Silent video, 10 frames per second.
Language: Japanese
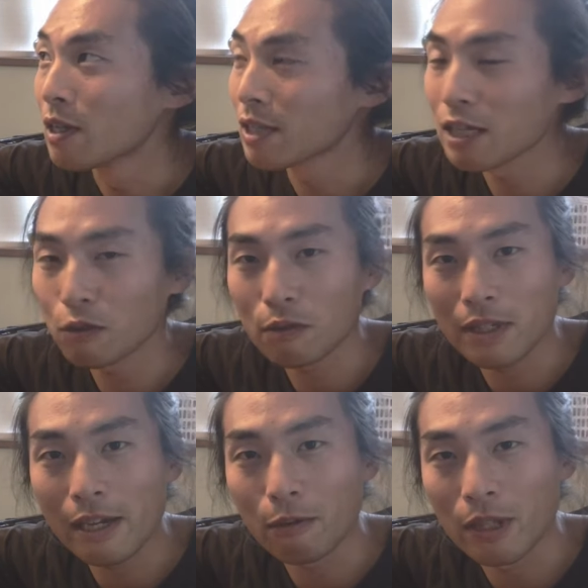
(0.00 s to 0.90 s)
最初と
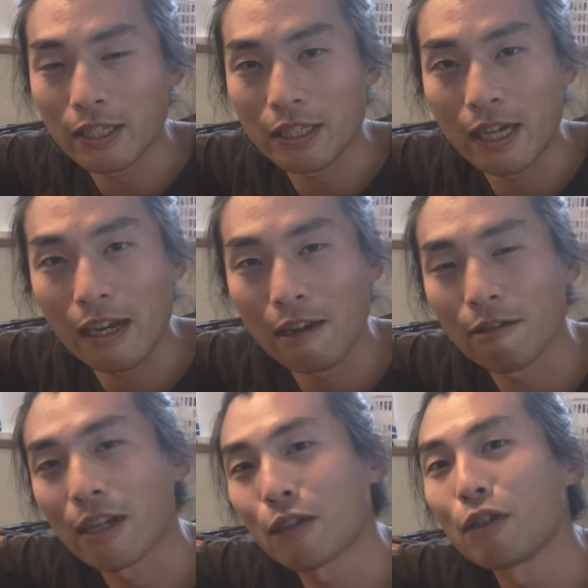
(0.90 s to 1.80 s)
最後で違いがあ
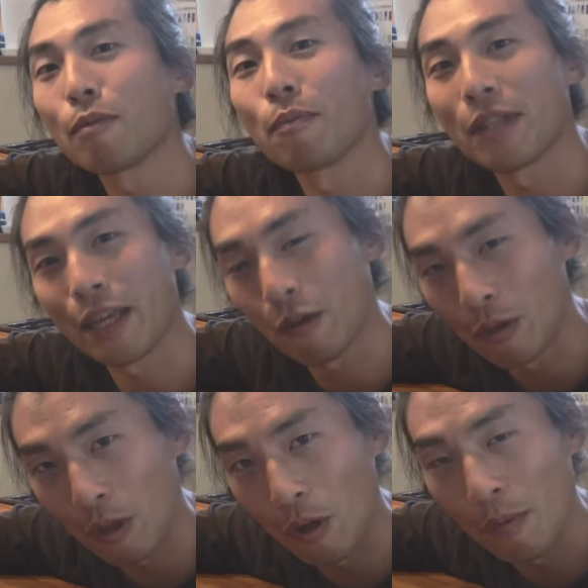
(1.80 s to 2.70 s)
るかっていうのも見ていこ
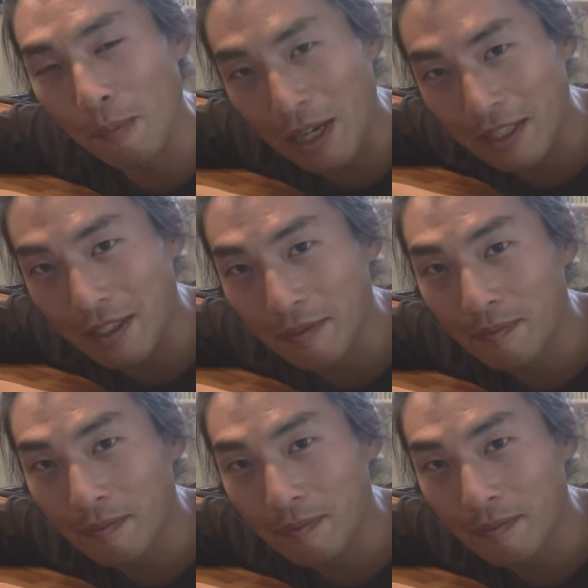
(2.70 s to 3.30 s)
うと思います